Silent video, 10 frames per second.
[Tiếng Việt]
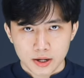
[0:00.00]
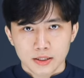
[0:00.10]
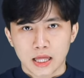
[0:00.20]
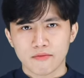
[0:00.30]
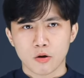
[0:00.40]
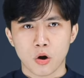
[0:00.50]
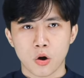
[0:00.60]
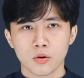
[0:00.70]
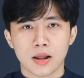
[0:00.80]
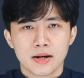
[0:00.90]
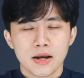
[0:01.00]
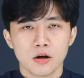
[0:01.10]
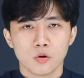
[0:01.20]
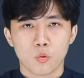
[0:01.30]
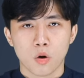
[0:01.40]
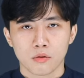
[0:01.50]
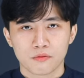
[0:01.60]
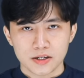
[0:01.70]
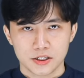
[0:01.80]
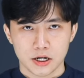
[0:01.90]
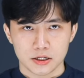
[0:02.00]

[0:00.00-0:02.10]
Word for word: thay vào đó là điên cuồng phát triển